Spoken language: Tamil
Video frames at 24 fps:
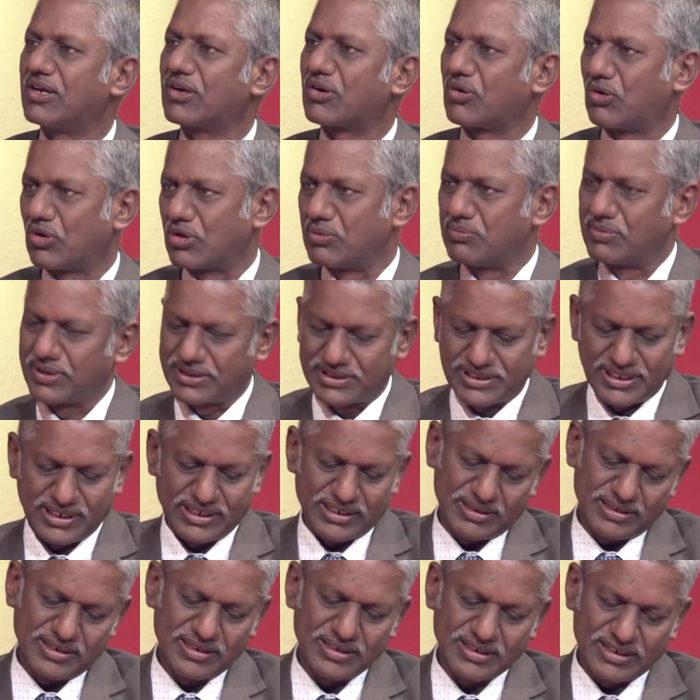குடும்பத்தின்
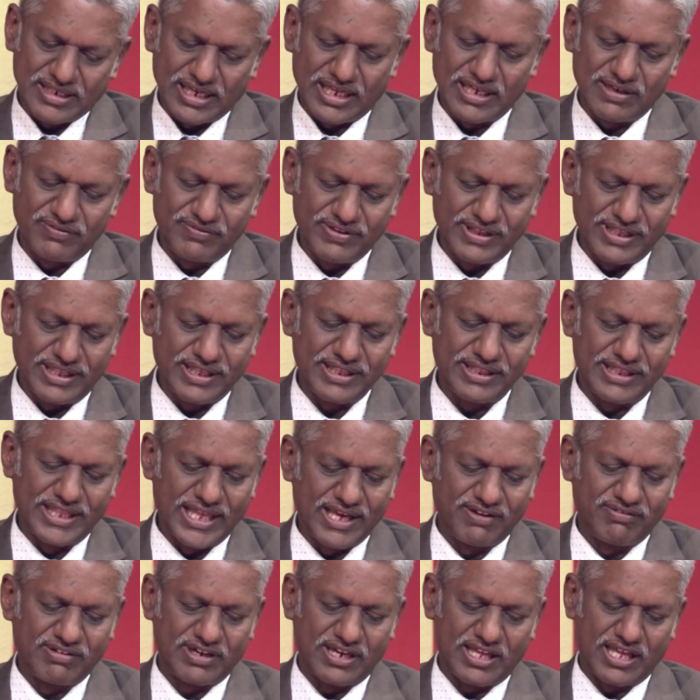கல்வி
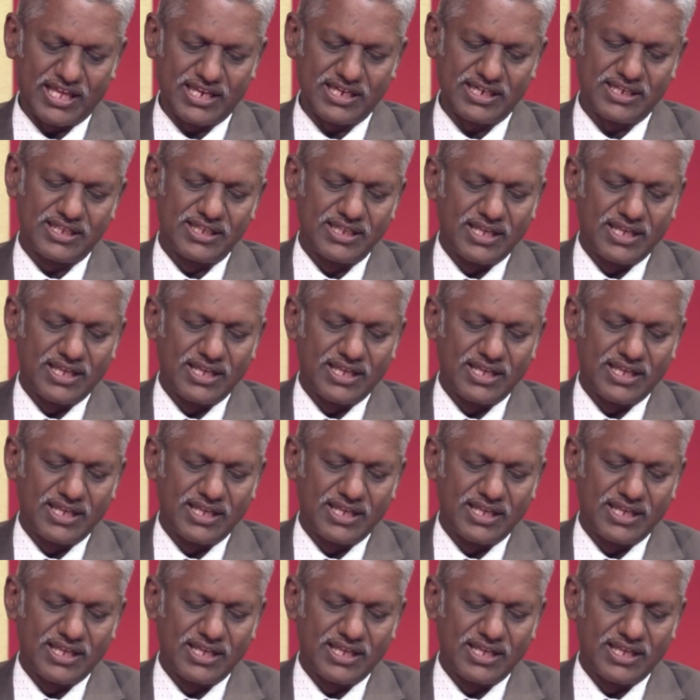தேவனால்